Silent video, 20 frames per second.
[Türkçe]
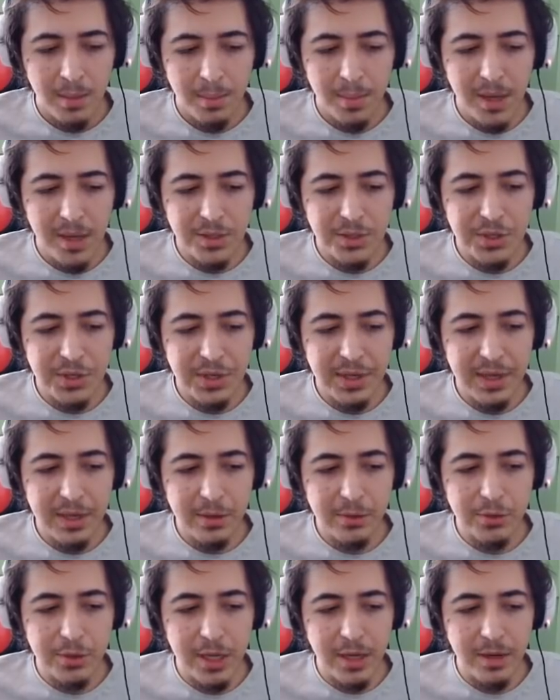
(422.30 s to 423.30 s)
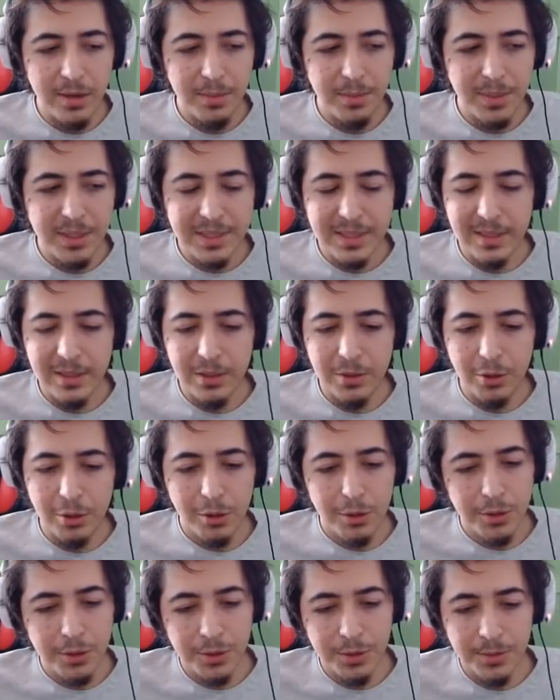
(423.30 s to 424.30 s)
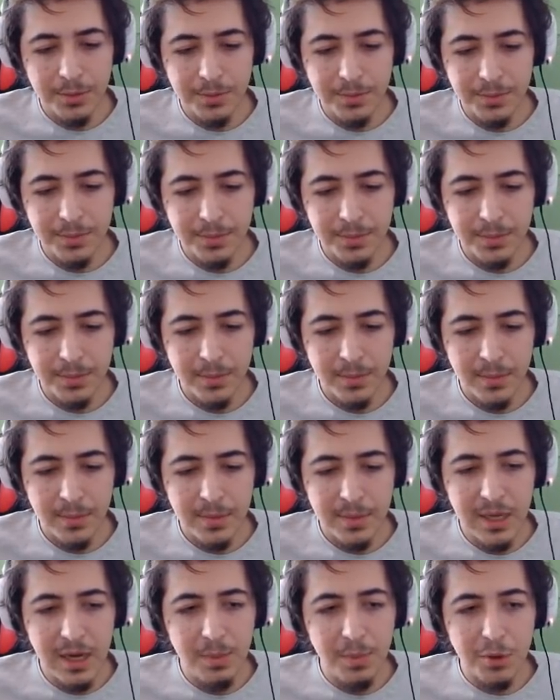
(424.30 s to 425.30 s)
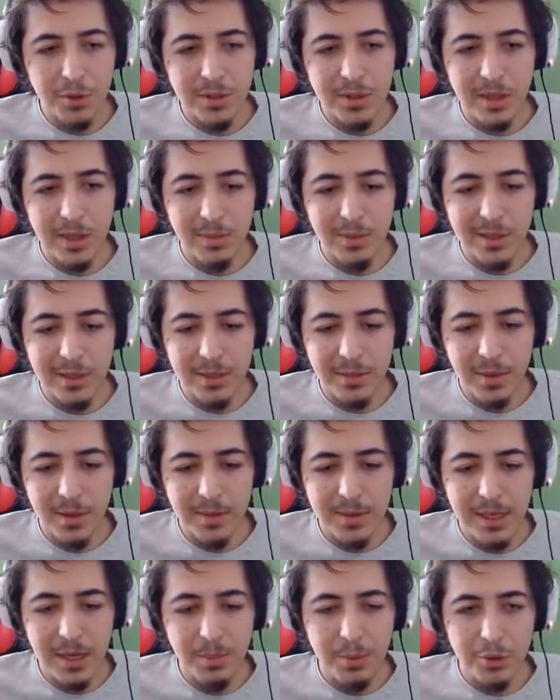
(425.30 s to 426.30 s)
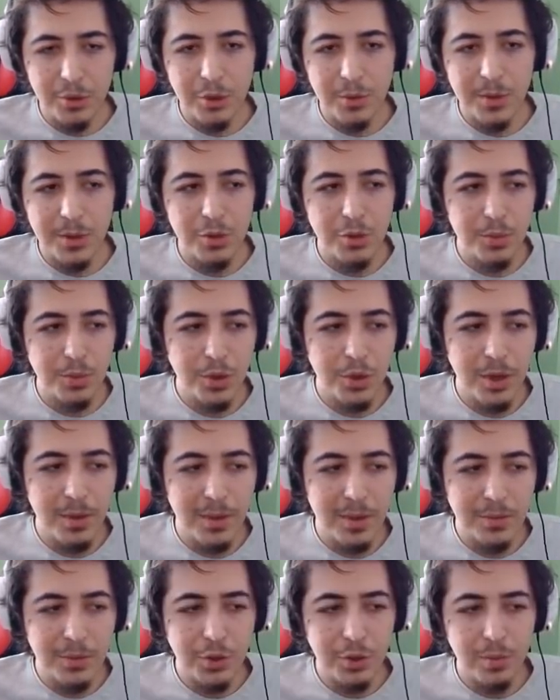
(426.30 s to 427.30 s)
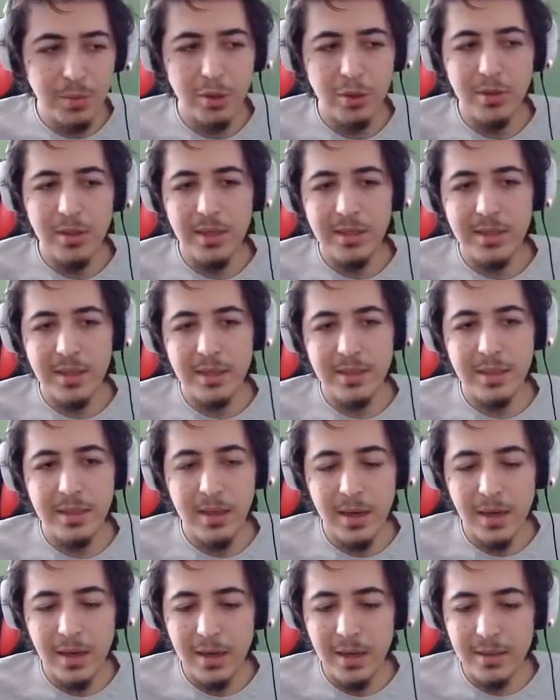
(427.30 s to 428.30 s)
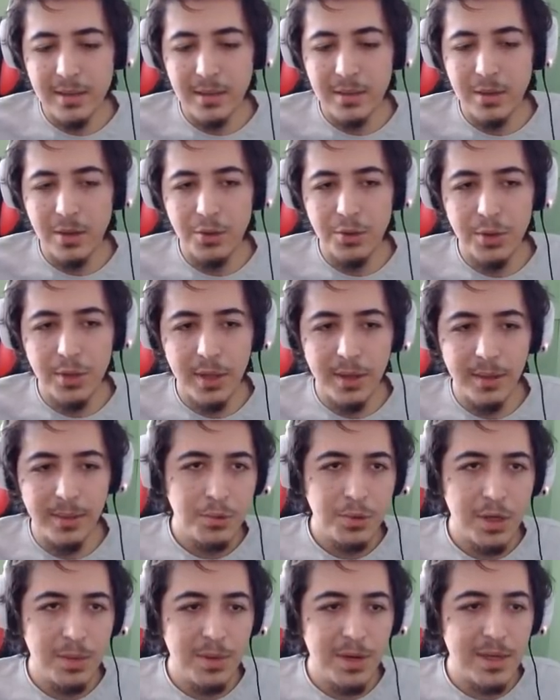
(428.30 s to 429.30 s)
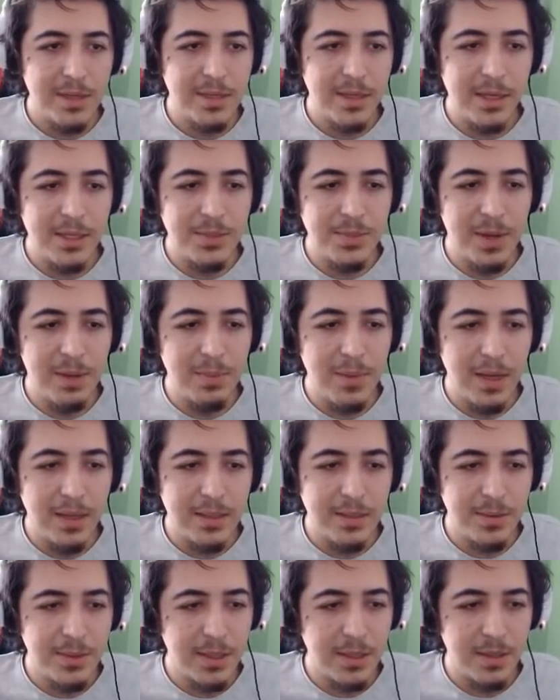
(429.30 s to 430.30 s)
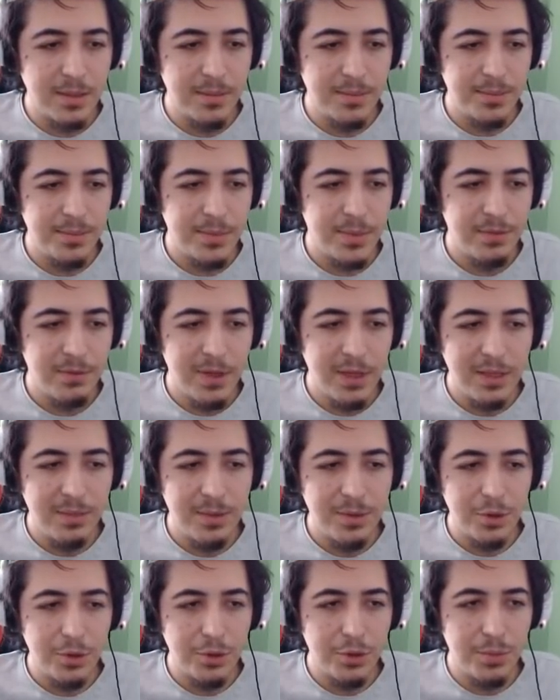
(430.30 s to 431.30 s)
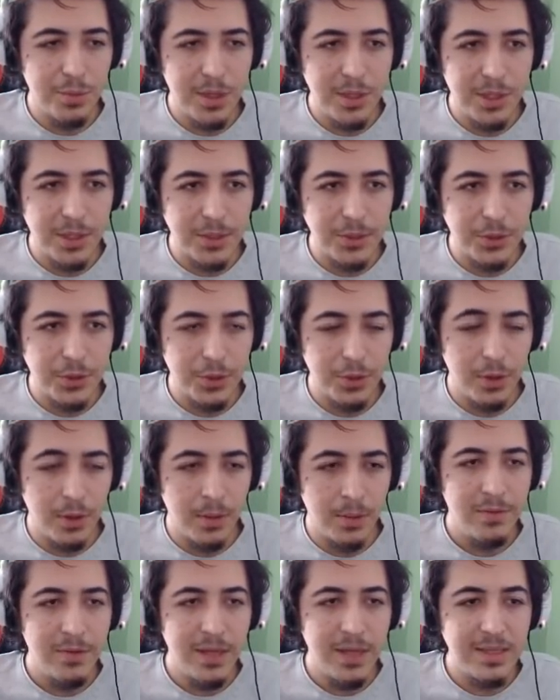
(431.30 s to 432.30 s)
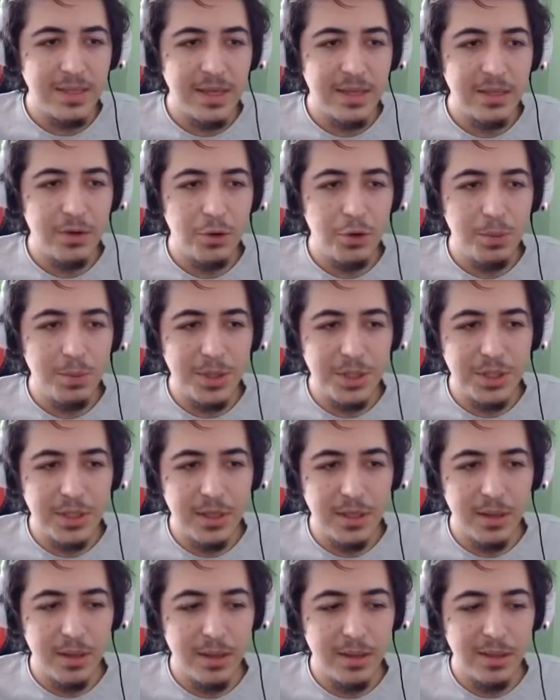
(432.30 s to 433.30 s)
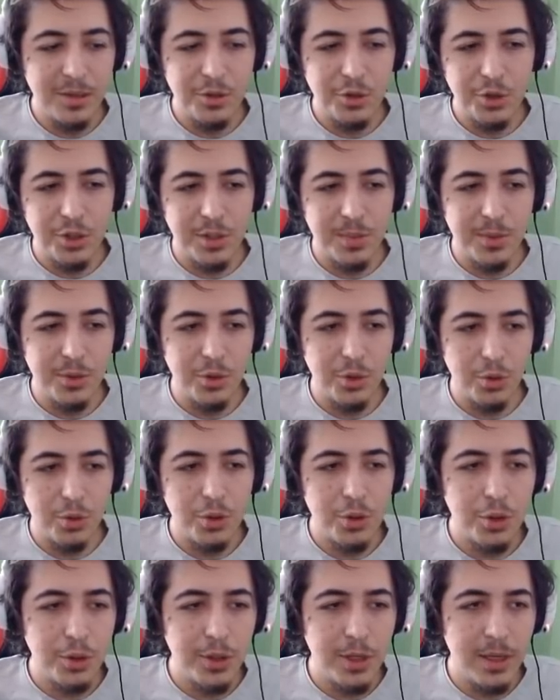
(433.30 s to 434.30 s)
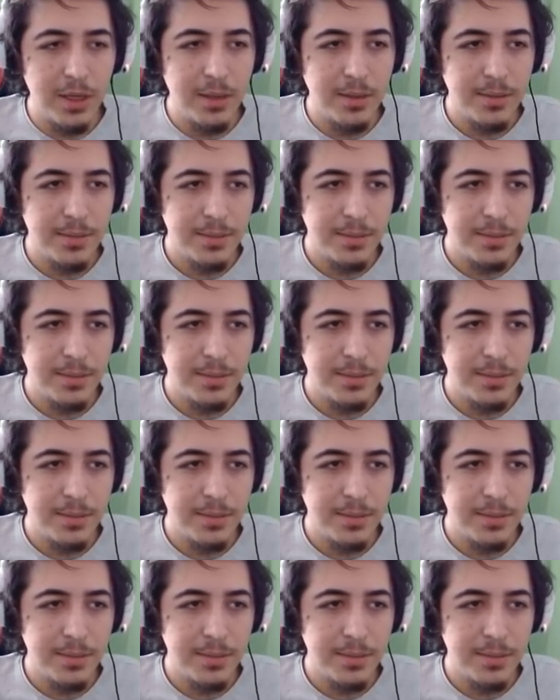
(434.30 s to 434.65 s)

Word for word: Bence en güzel bitkinlik olur. Teleport da alabilirdim ama teleportluk bir durum göremedim. Çünkü bot Botney zaten hali hazırda önde. Burayı biraz daha itmem lazım sanırım. Vladimir dondurmaya çalışıyor. Vlad zaten oyun başında Nasus gibi. Çok güçlü değil.